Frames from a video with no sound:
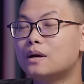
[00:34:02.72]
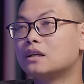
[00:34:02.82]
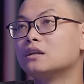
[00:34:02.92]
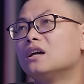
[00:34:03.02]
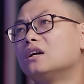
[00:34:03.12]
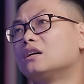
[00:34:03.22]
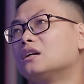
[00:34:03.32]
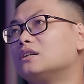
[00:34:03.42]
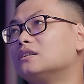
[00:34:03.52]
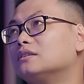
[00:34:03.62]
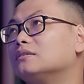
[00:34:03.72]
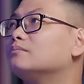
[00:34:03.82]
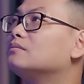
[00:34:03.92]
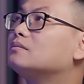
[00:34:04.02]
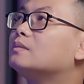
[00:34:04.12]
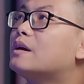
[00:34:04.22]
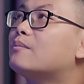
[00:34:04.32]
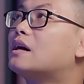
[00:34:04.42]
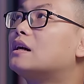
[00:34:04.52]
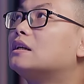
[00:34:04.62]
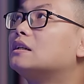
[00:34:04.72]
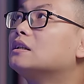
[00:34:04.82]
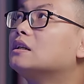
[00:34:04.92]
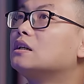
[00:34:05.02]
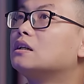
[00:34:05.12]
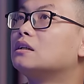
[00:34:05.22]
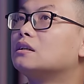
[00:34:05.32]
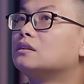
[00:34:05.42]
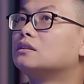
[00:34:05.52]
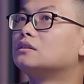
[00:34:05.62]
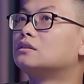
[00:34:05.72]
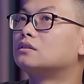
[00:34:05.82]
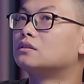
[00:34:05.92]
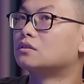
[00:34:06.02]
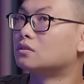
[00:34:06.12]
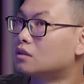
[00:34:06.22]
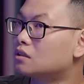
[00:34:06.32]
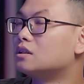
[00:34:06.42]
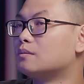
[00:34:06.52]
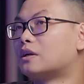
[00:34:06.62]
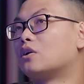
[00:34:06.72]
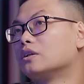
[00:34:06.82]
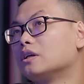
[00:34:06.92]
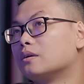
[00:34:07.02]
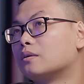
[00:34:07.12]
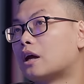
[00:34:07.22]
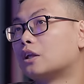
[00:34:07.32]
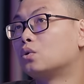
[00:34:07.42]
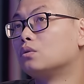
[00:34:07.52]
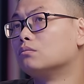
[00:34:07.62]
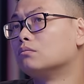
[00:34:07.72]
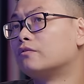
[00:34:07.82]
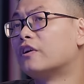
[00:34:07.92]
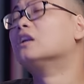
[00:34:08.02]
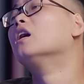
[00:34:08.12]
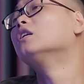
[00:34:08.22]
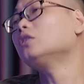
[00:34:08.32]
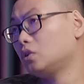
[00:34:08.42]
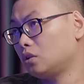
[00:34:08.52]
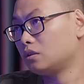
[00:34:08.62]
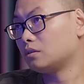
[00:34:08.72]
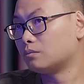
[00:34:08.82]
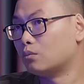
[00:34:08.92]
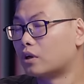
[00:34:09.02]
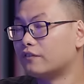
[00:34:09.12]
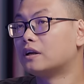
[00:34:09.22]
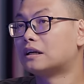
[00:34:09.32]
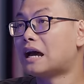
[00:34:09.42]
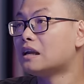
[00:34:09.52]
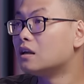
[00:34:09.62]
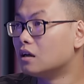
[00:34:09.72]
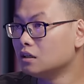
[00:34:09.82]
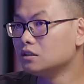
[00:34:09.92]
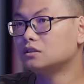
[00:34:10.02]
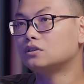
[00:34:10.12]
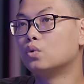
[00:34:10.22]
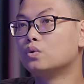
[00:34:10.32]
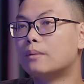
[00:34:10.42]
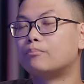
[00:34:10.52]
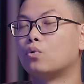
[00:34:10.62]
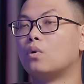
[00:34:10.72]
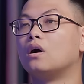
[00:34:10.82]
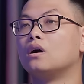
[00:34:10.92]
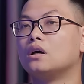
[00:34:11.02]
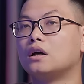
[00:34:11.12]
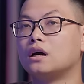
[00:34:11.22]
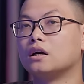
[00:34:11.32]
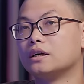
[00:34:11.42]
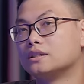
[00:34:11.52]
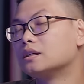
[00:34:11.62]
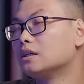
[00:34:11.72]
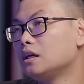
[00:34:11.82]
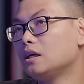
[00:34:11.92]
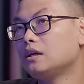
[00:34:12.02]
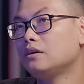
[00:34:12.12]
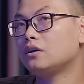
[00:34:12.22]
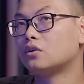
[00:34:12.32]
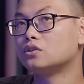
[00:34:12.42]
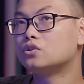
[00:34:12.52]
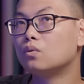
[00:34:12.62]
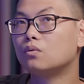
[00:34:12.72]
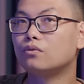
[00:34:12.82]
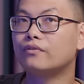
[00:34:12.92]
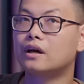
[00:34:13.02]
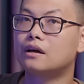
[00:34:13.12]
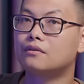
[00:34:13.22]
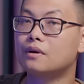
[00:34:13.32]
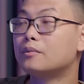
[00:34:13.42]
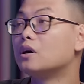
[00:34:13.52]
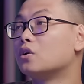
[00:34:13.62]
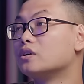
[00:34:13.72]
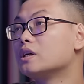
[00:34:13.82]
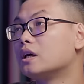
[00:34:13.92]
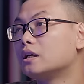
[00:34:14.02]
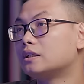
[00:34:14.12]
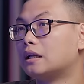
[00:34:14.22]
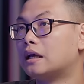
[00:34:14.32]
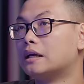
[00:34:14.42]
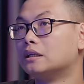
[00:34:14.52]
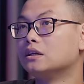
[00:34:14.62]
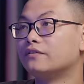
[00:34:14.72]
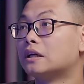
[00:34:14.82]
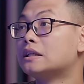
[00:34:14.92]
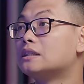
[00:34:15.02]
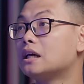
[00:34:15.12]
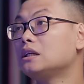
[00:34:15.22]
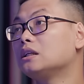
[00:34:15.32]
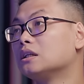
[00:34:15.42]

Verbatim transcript: mà uh, để mà thực sự mà nói thì cái phần lớn, một cái phần khá là lớn thu nhập của uh, nghệ sĩ nói chung và rapper nói riêng ấy, thì là đến từ việc đi diễn.